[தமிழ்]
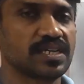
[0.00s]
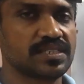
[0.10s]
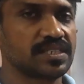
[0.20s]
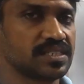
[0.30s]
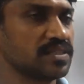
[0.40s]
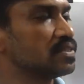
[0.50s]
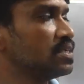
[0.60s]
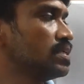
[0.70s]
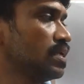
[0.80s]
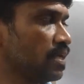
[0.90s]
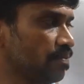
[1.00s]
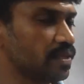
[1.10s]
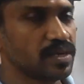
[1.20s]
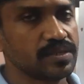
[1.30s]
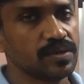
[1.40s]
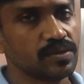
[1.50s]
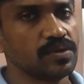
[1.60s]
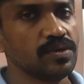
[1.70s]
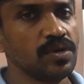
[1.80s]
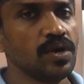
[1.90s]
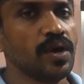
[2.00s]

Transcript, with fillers: கன்ஸ்ட்ரக்ஷன் வந்து இப்படி தான் இருக்கும்